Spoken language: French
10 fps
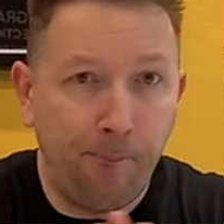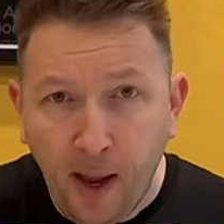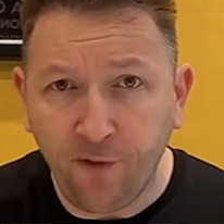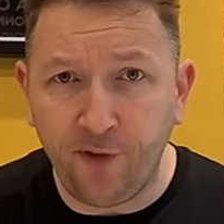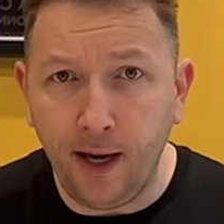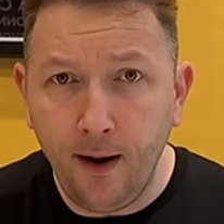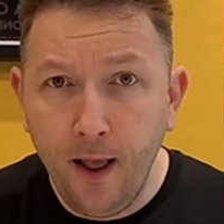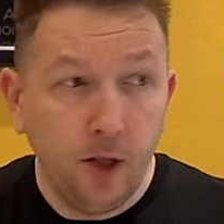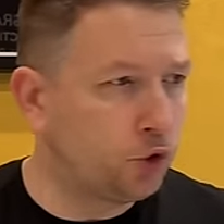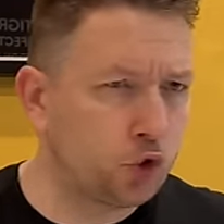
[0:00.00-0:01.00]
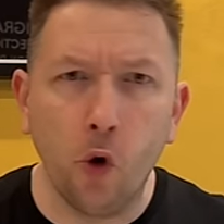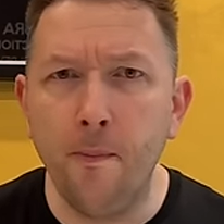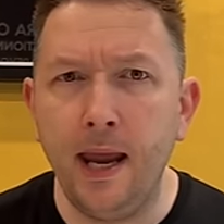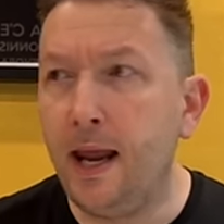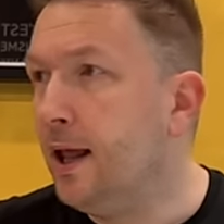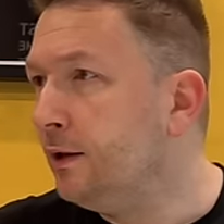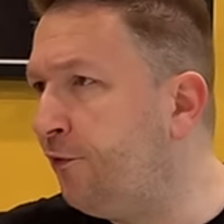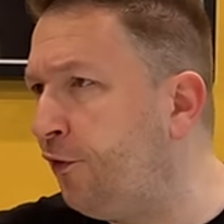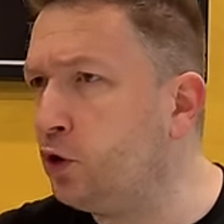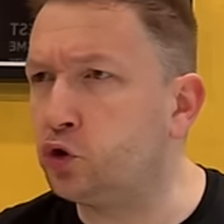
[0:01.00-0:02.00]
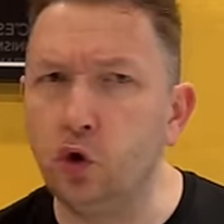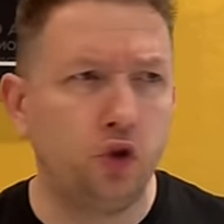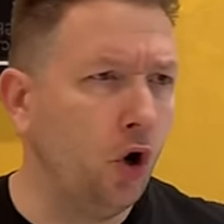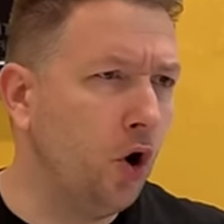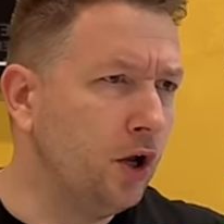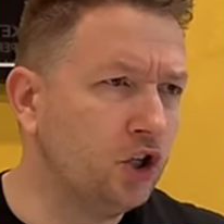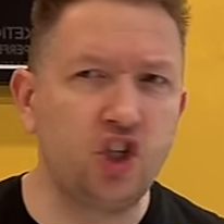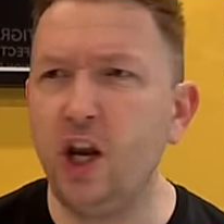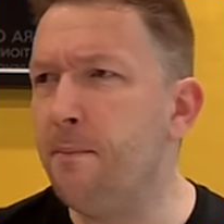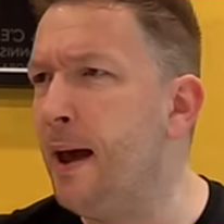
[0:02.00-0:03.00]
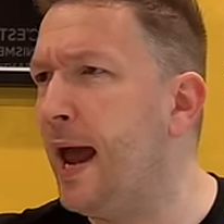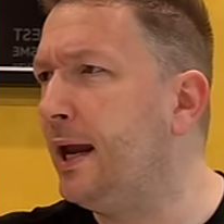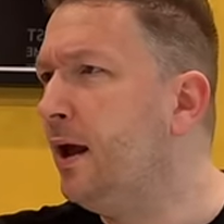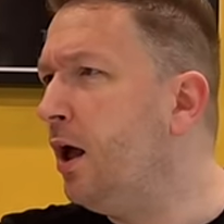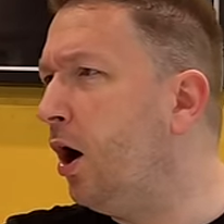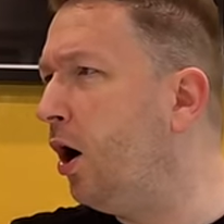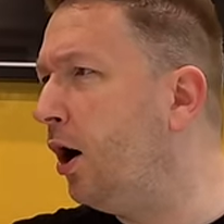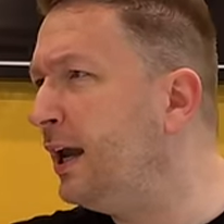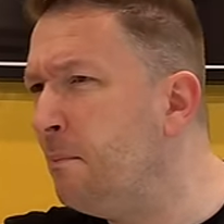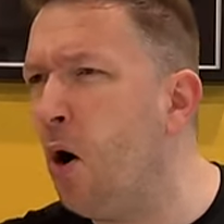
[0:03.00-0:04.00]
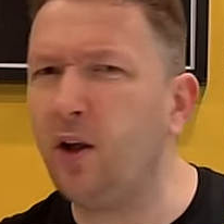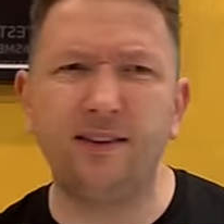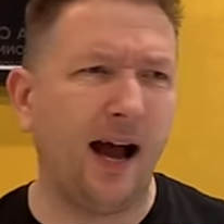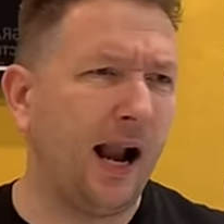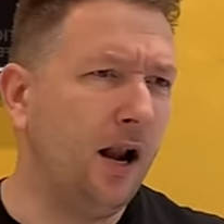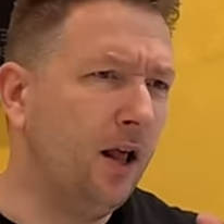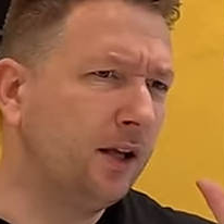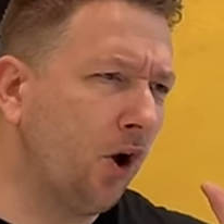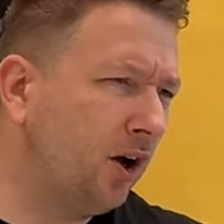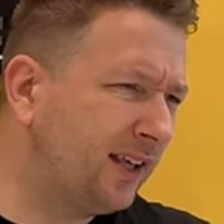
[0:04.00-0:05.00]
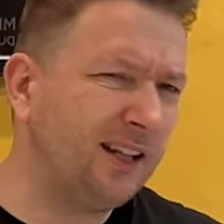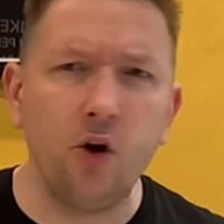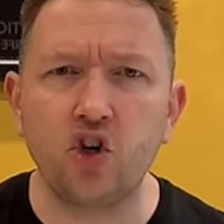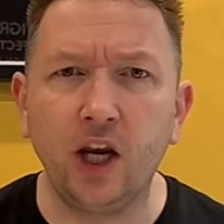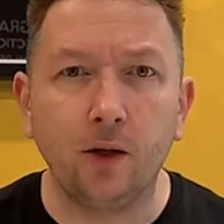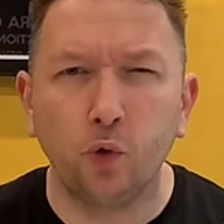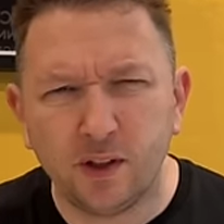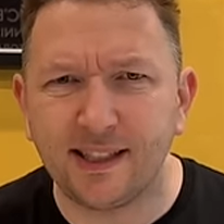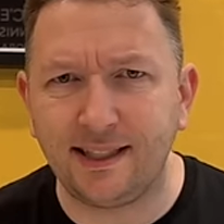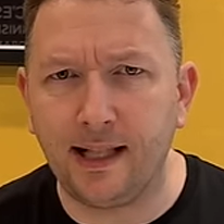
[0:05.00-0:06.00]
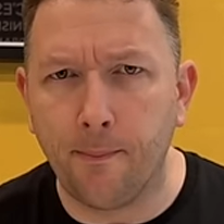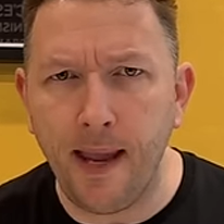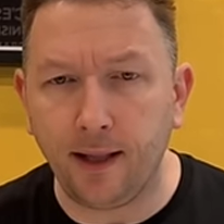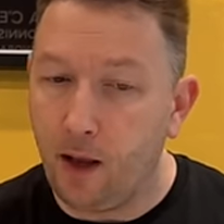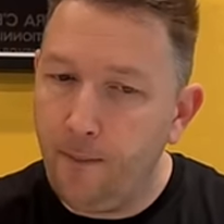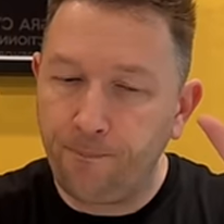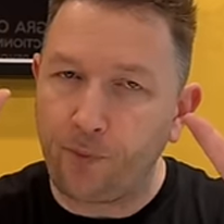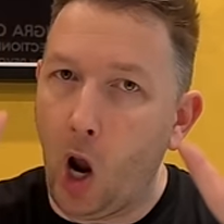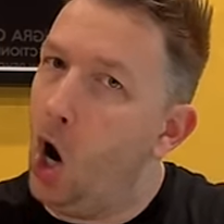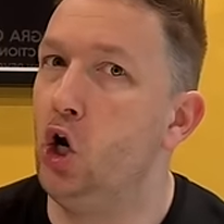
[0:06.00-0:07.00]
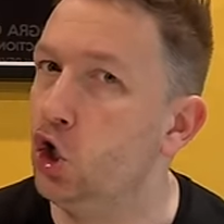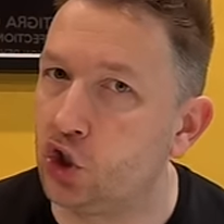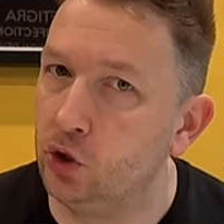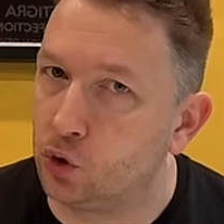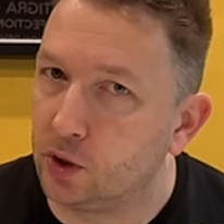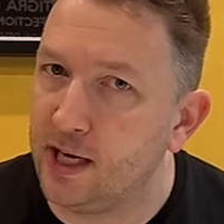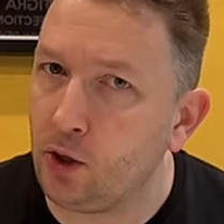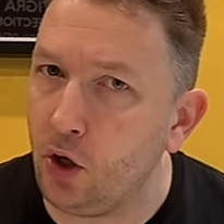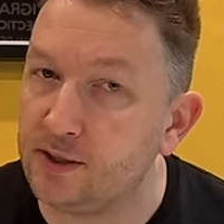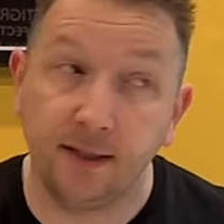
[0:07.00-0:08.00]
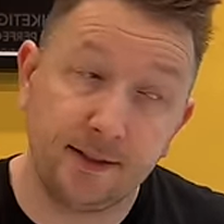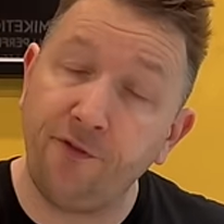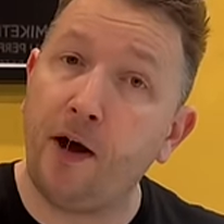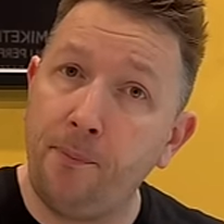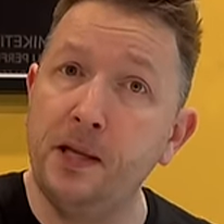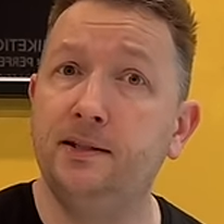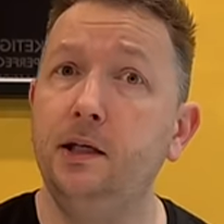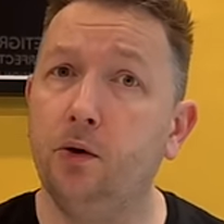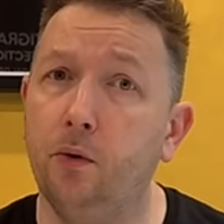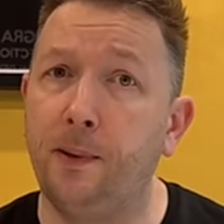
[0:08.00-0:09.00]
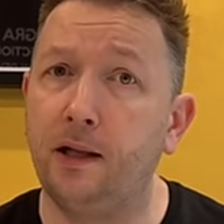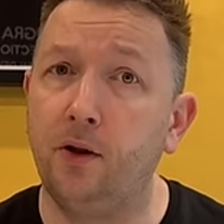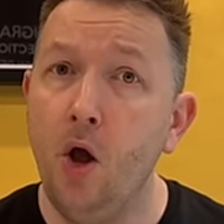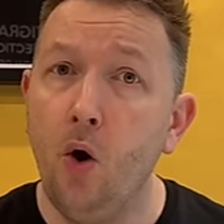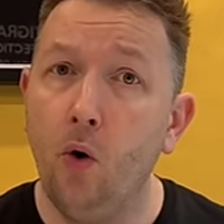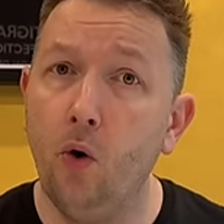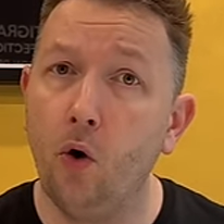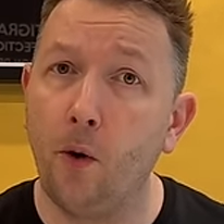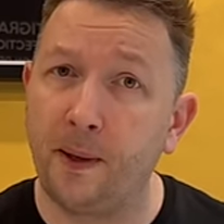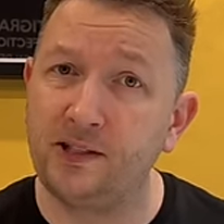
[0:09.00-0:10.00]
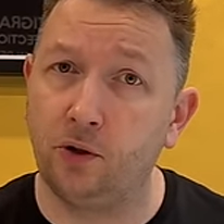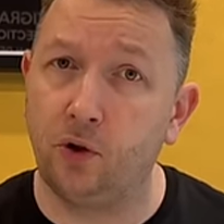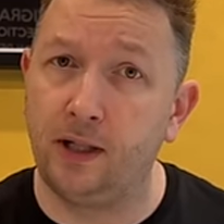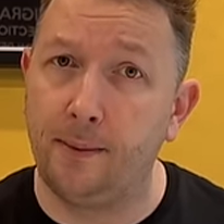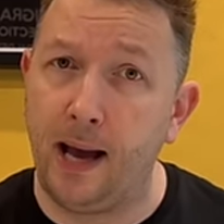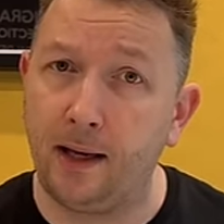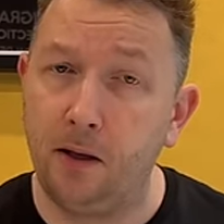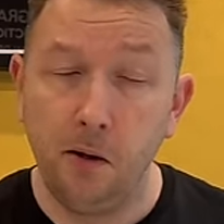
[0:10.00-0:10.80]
parfait !» Tsune, Fox Studio, Gmail, euh, Immortal, euh, Kid Logic, tout ça c'est de la merde. Allez chez Zodiacos, ça, fera plaisir aux, aux représentants de la marque.